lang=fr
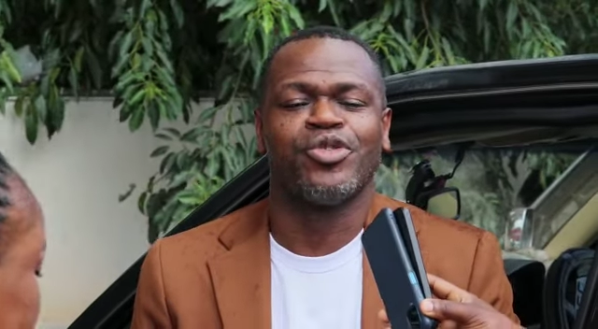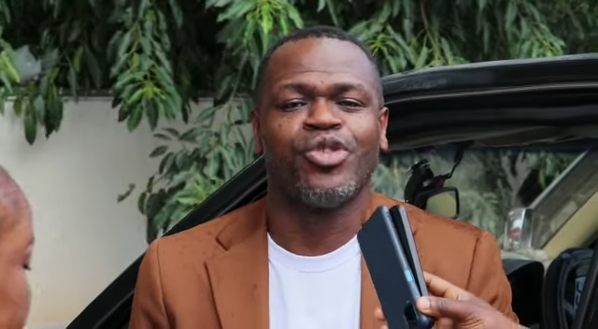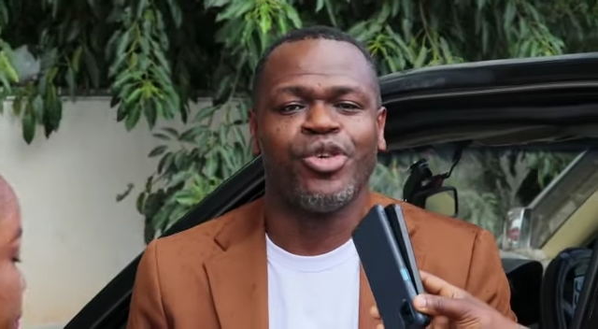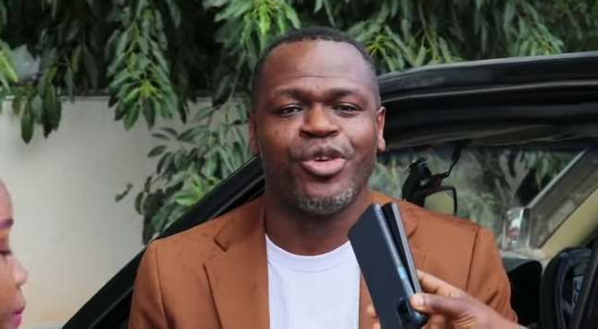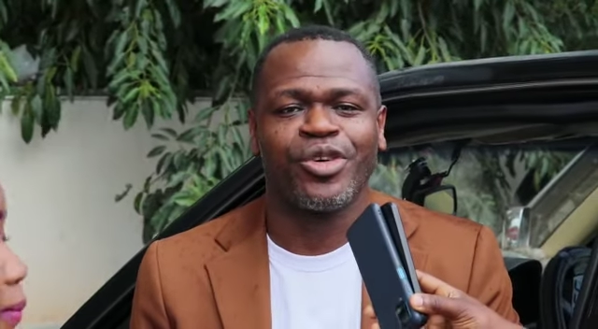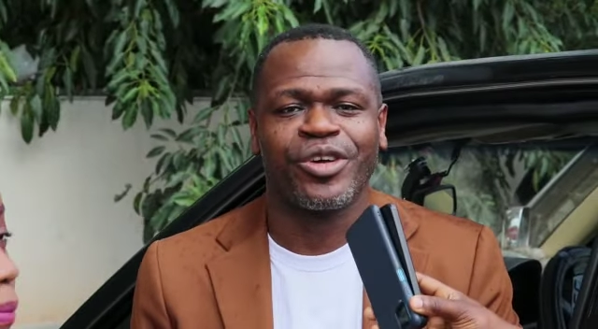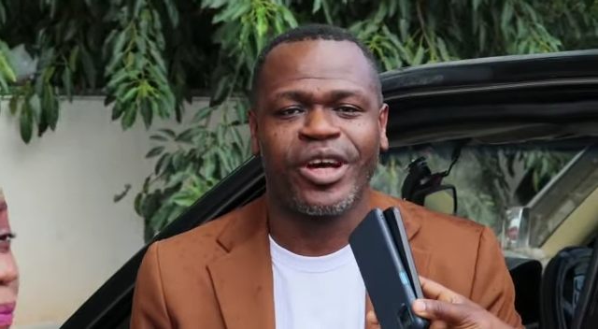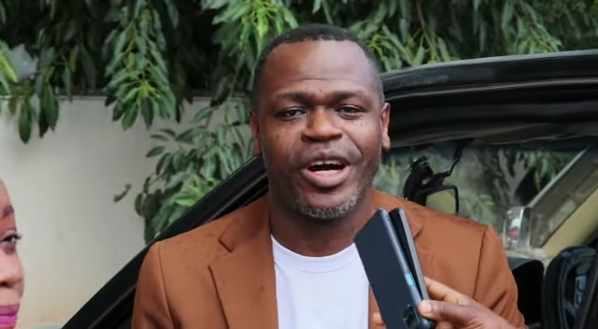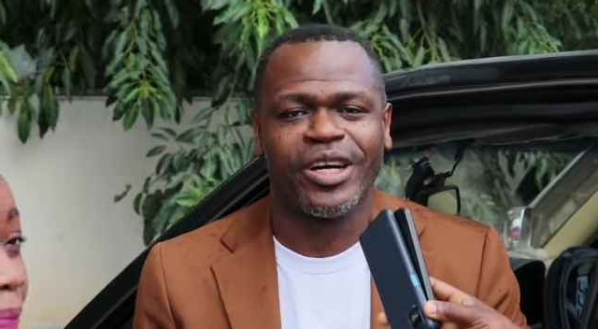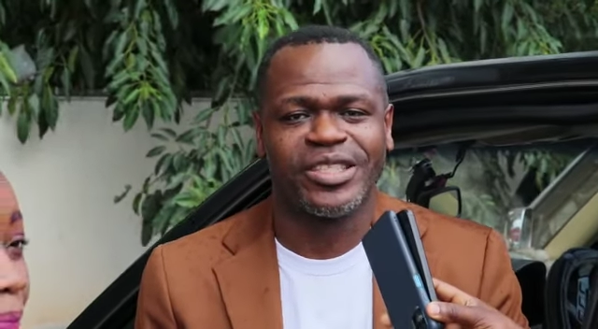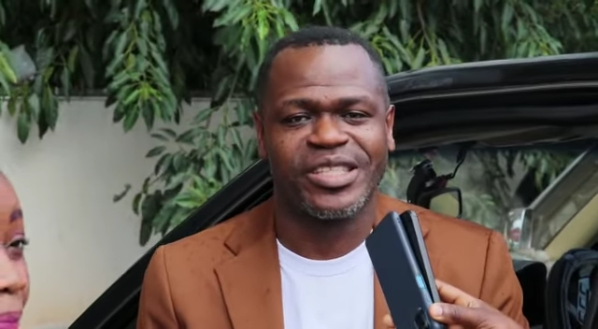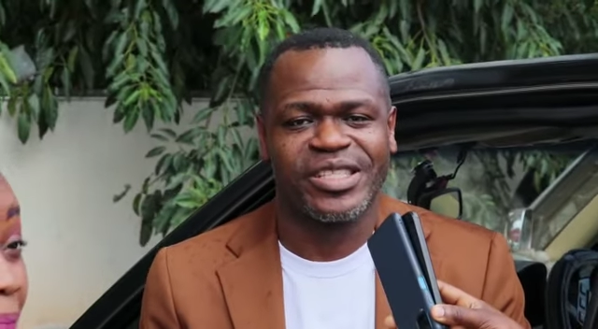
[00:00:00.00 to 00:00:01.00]
deux
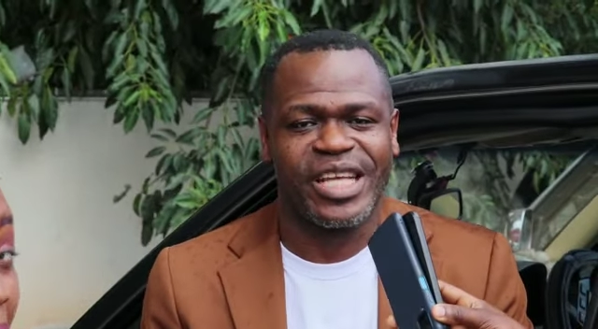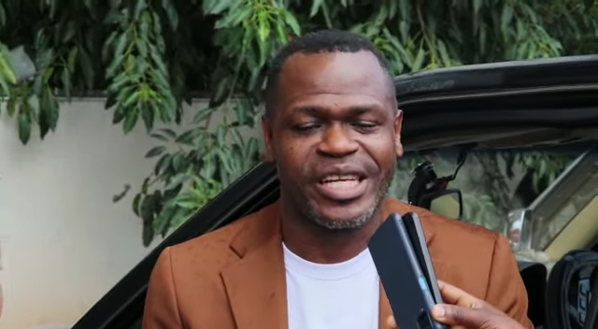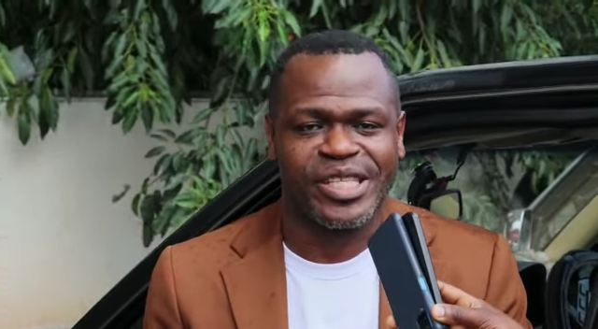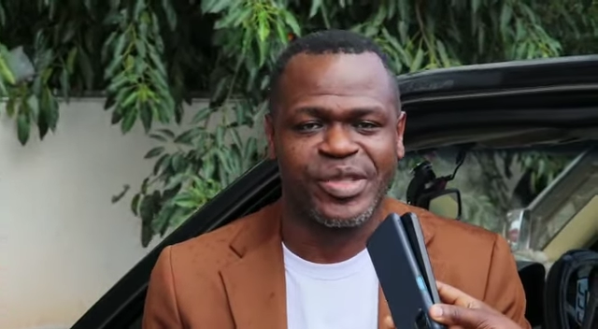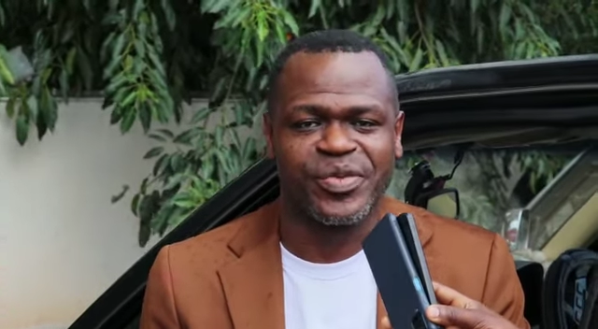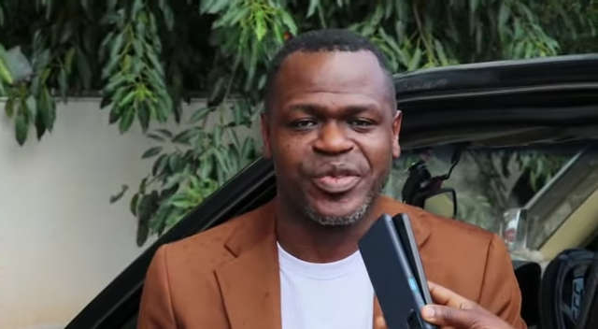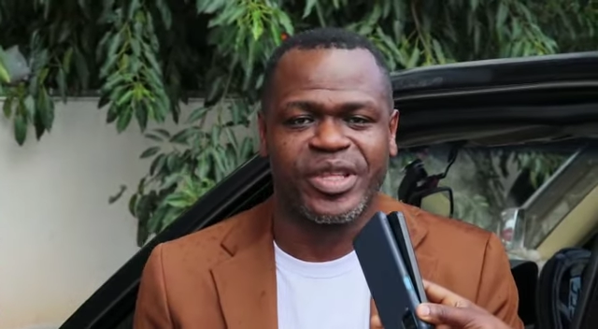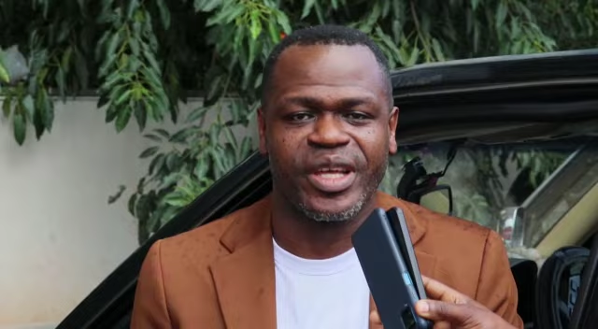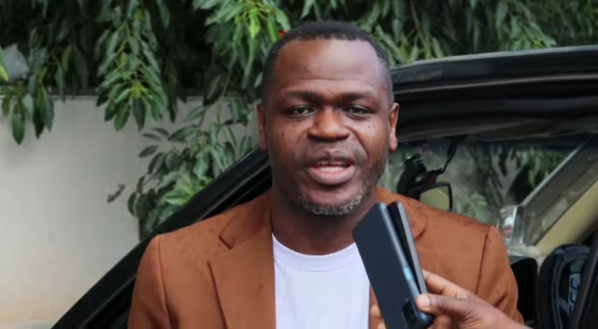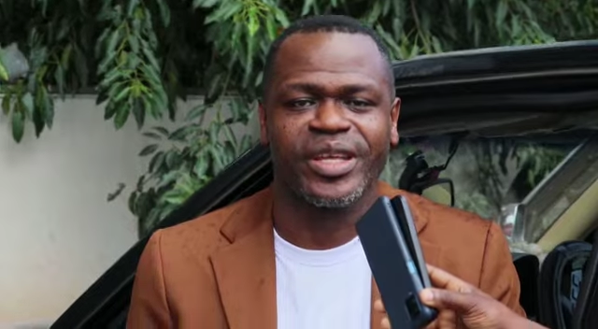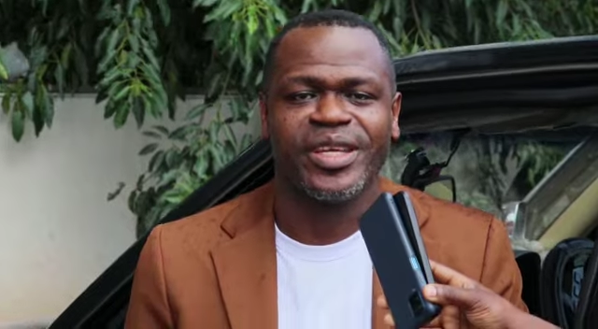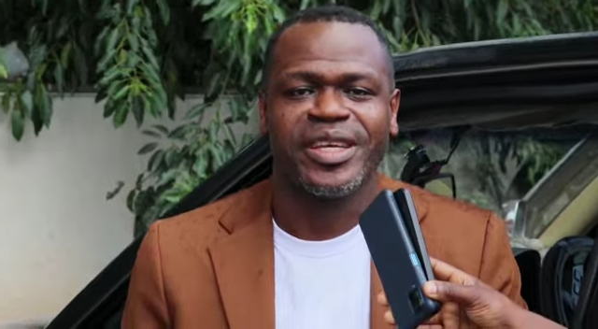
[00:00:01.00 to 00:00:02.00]
grandes
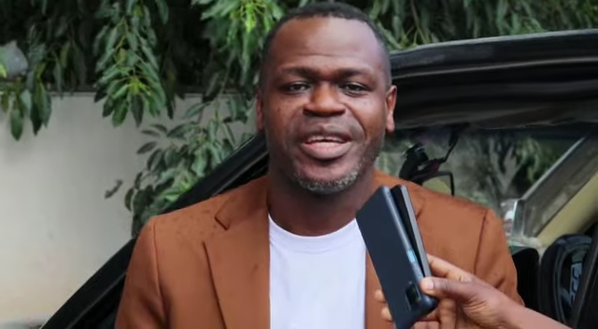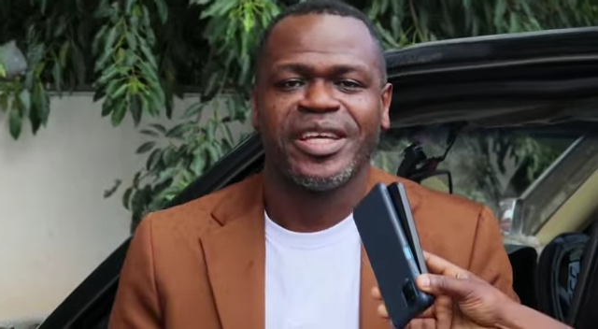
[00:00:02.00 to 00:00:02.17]
activités.